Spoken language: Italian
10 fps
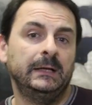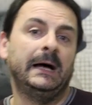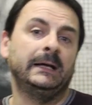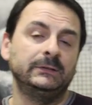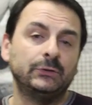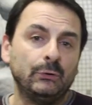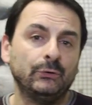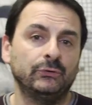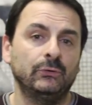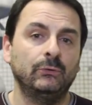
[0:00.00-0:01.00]
a
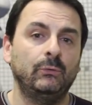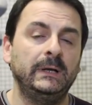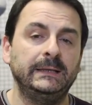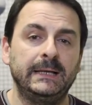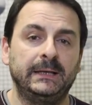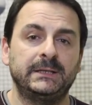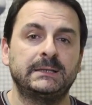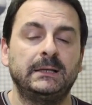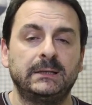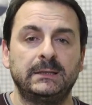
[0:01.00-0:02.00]
ritroso quelli degli anni
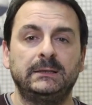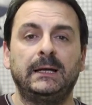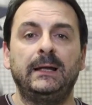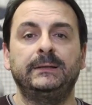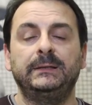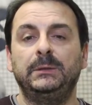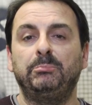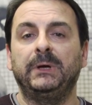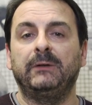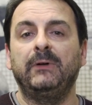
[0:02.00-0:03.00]
60 e 70 di
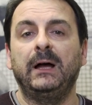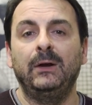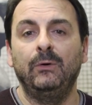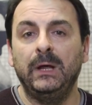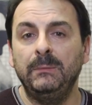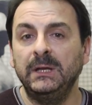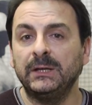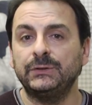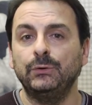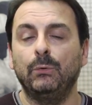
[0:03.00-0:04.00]
Per Valo e Mia
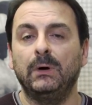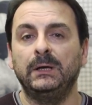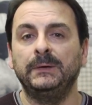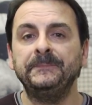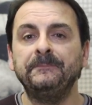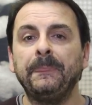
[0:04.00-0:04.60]
Sjöwall